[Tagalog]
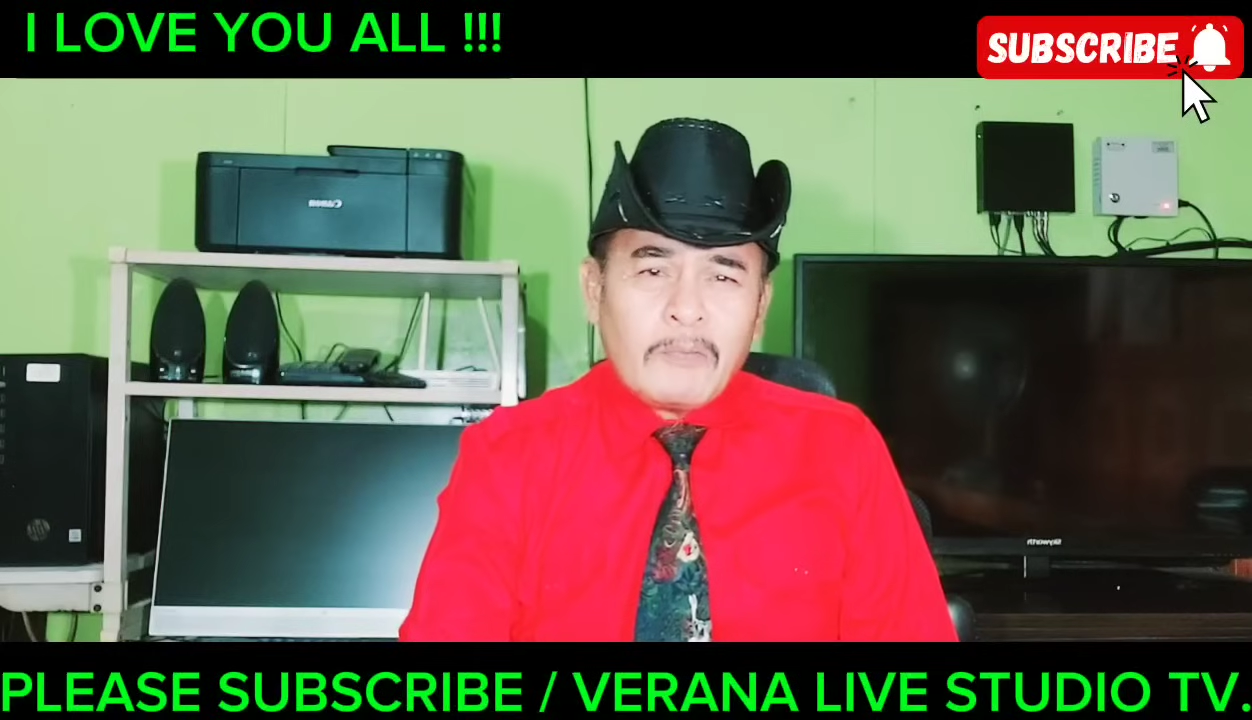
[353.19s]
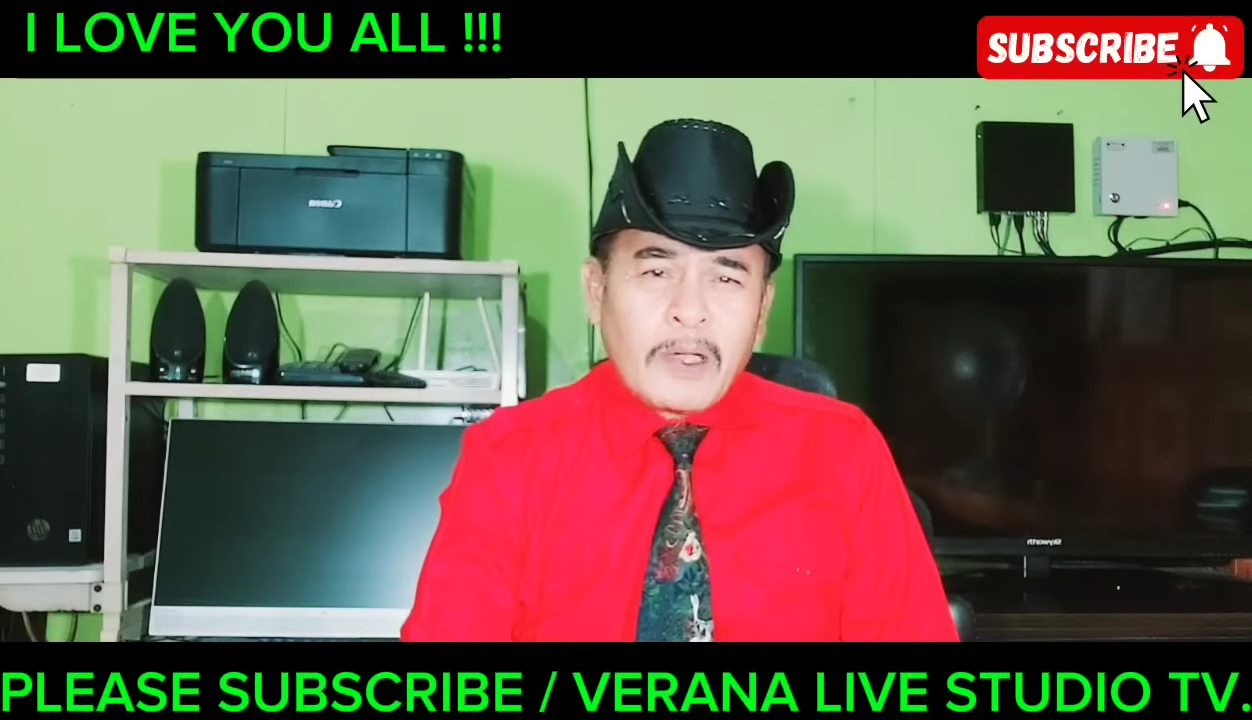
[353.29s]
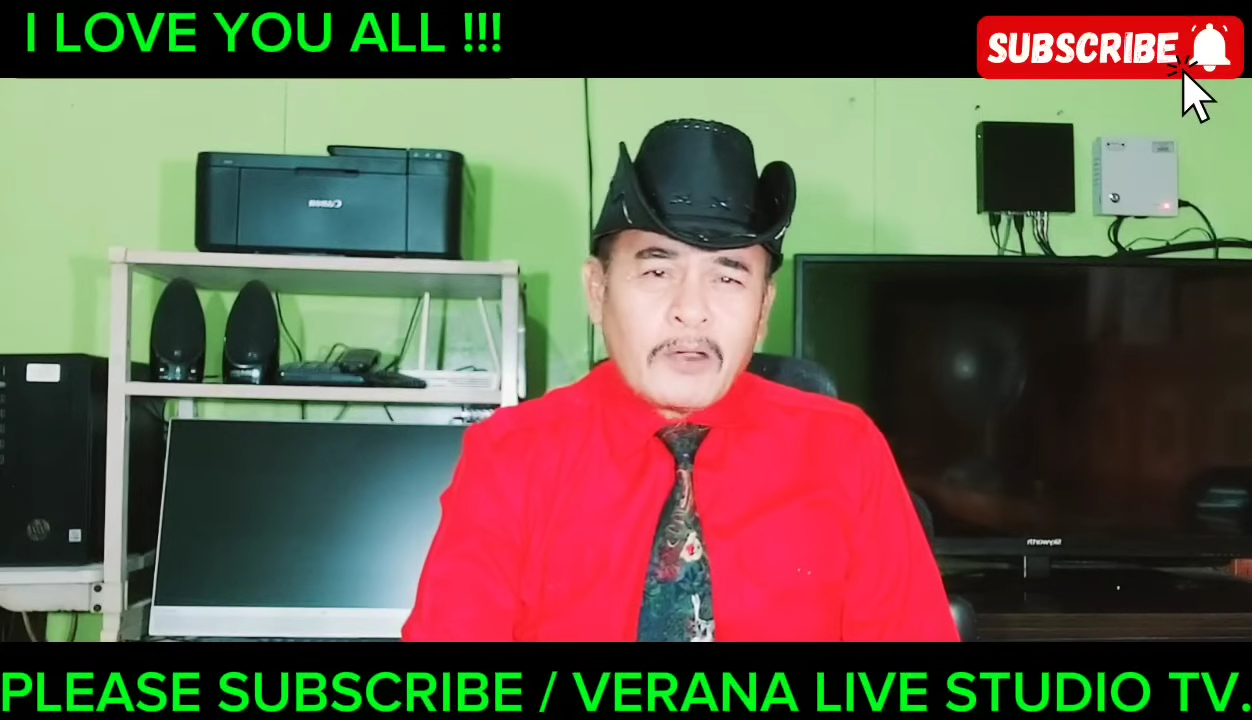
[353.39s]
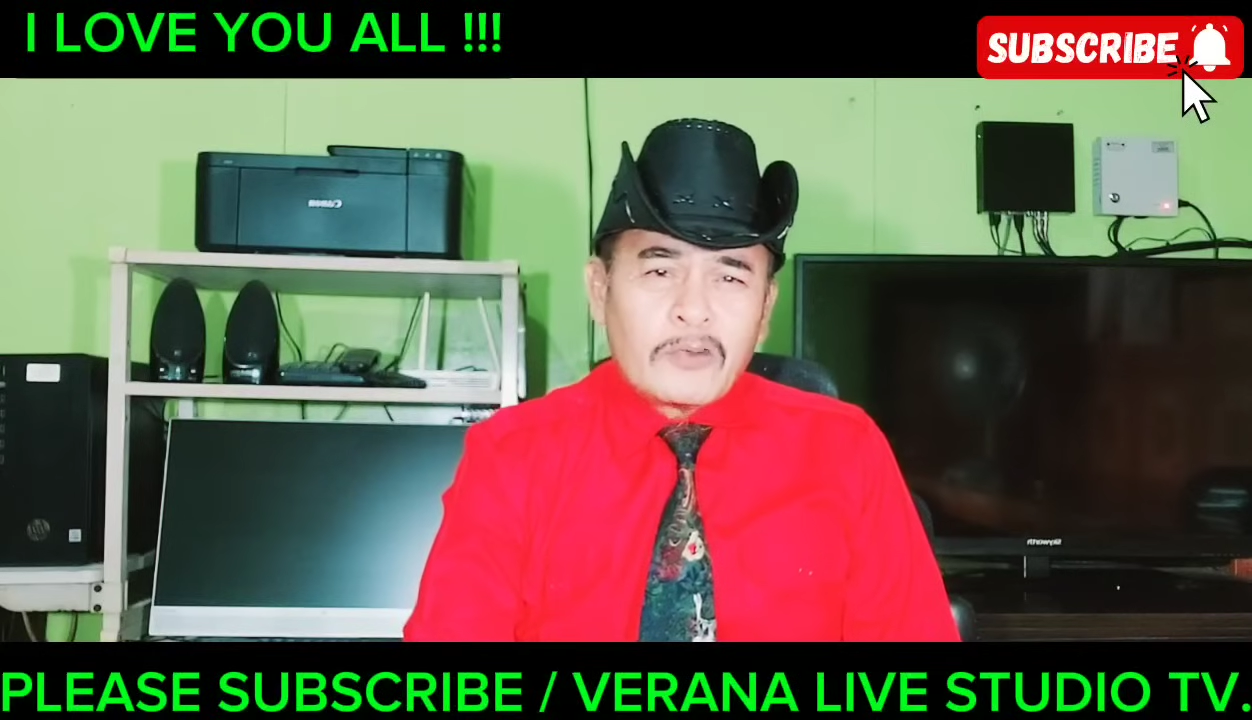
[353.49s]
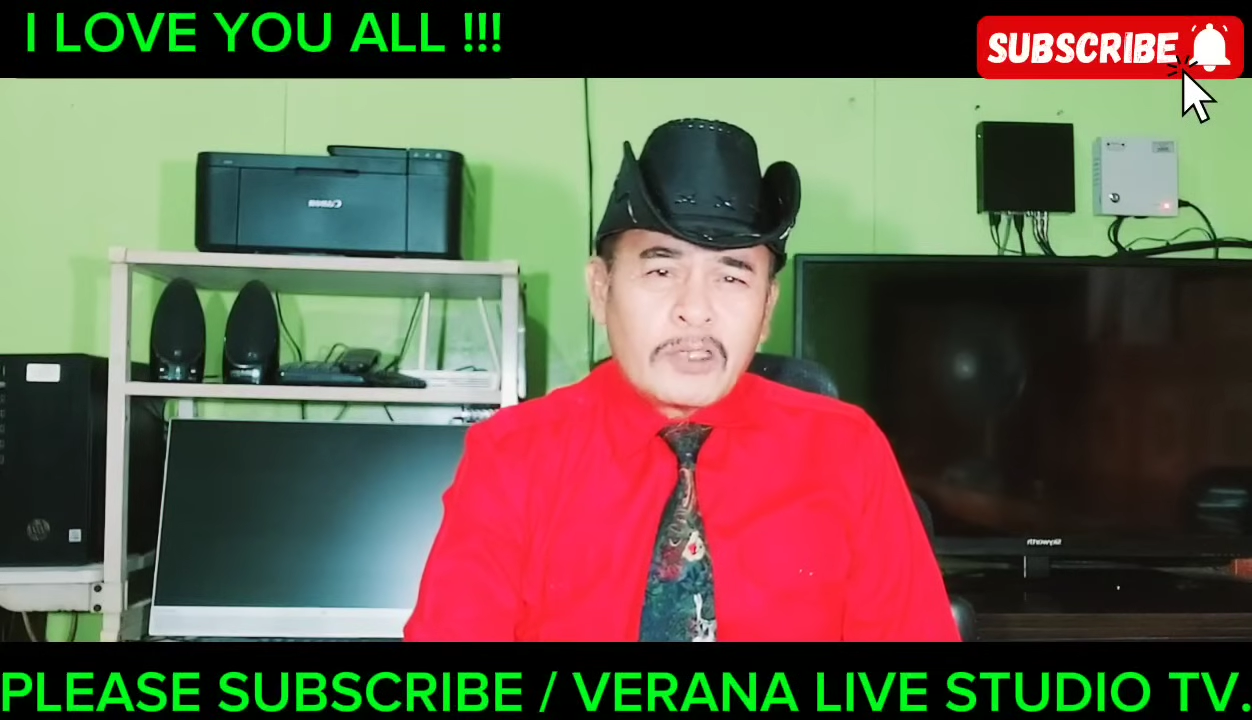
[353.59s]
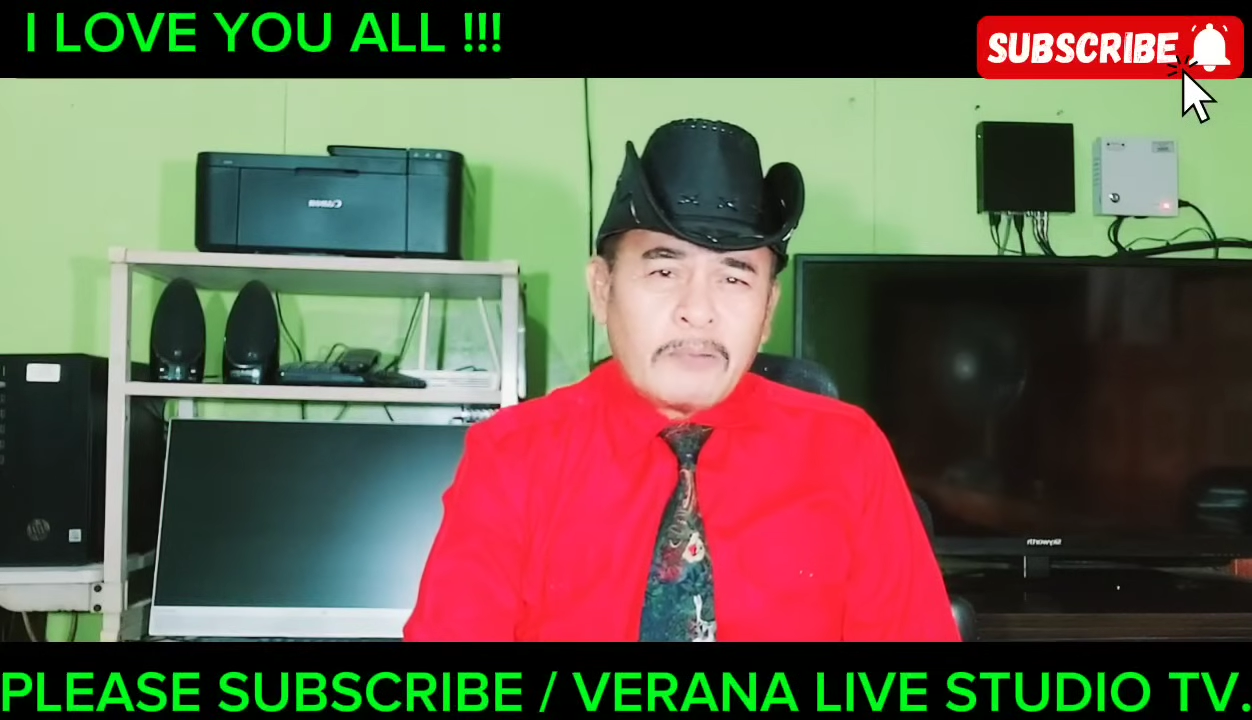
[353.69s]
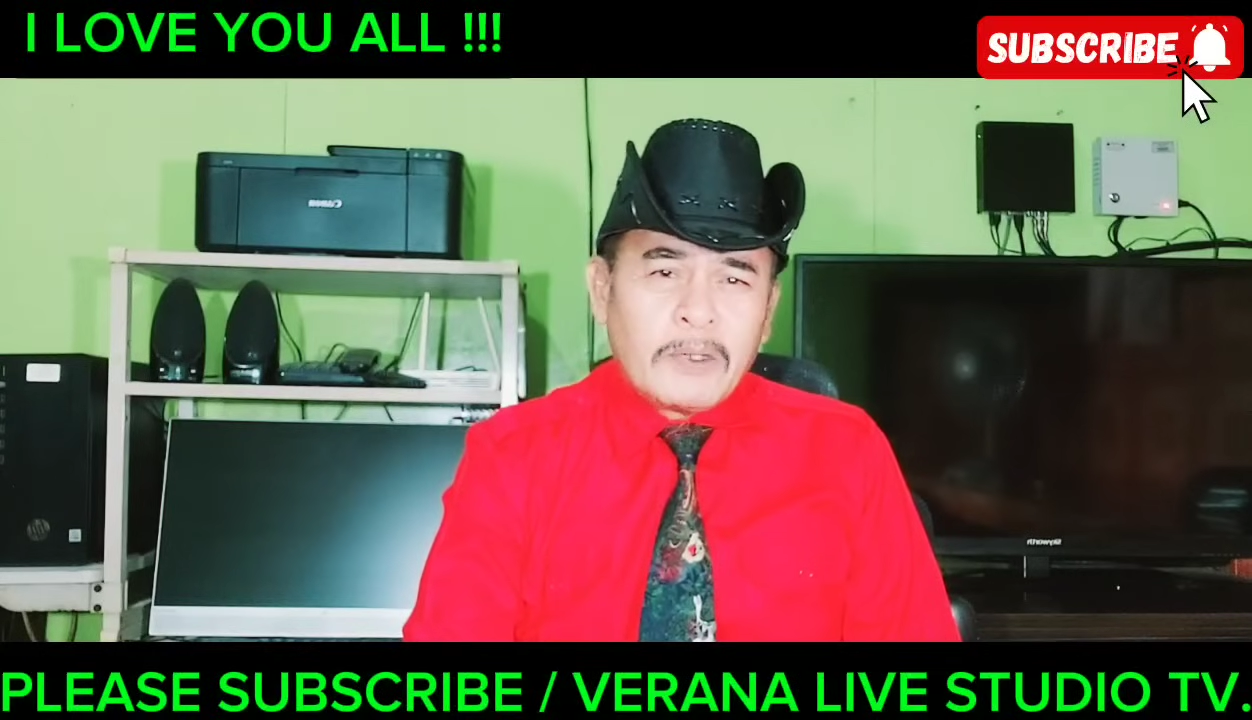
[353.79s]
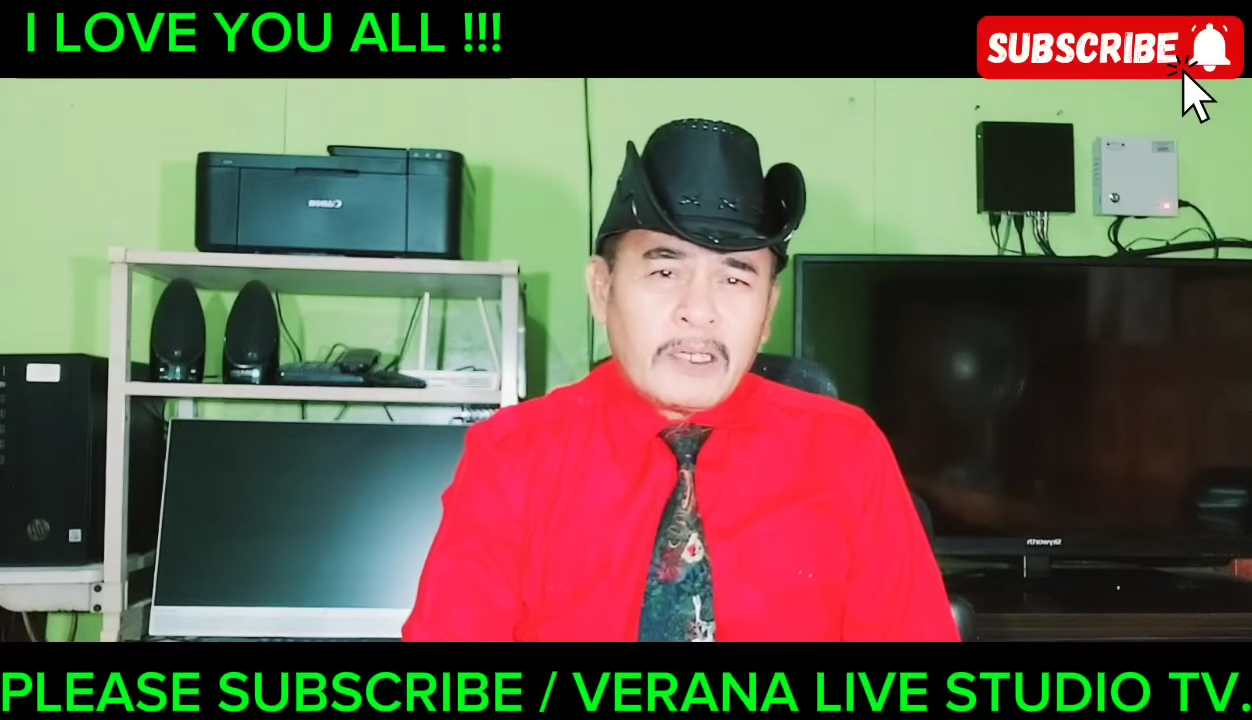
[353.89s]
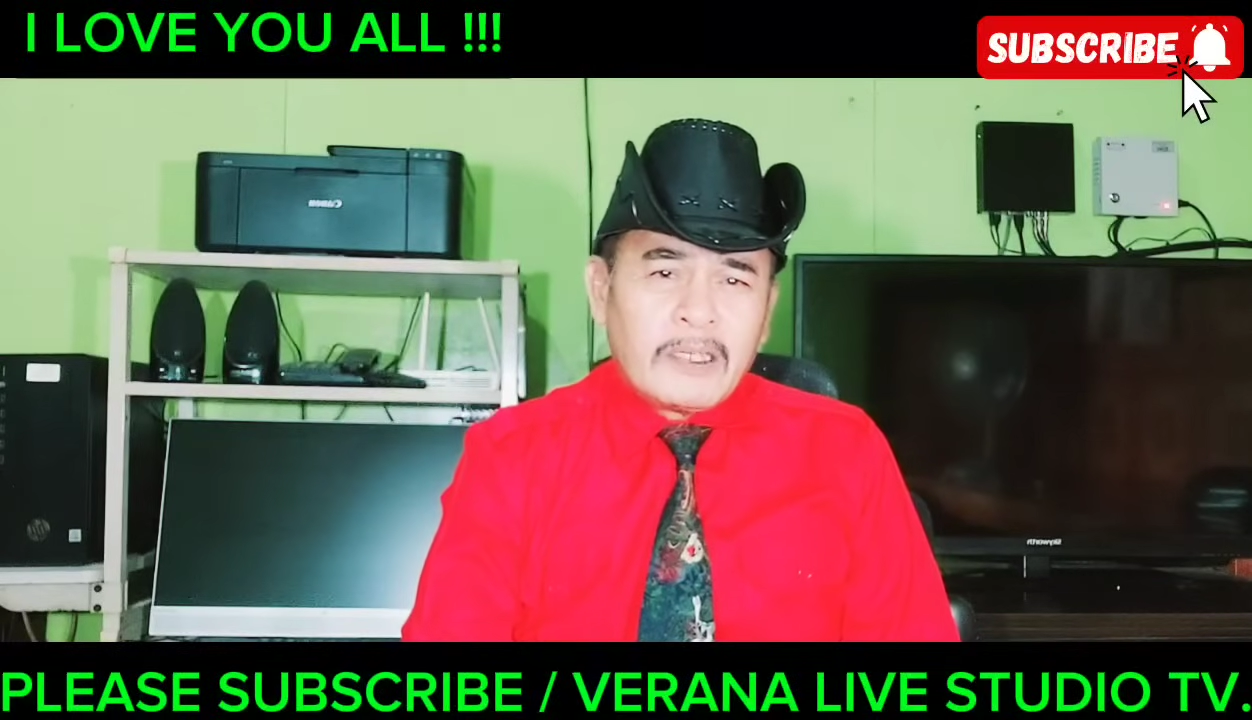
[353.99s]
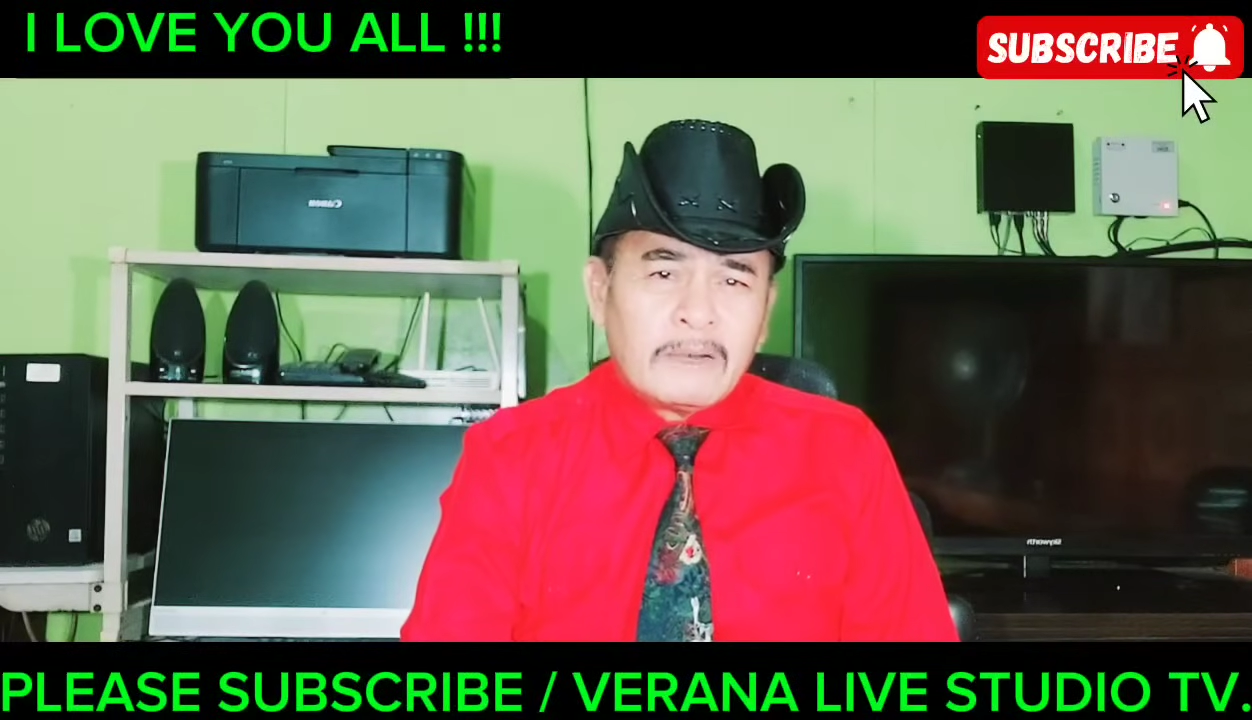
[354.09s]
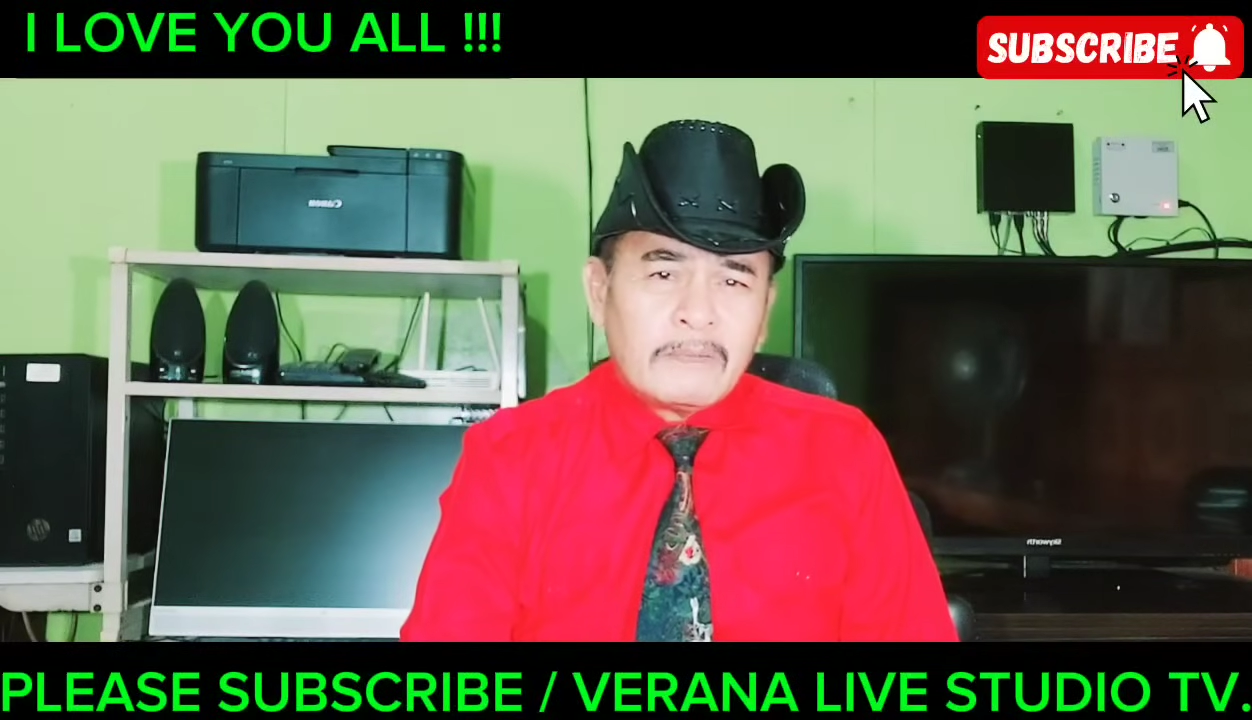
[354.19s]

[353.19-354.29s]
pag-uusapan eh.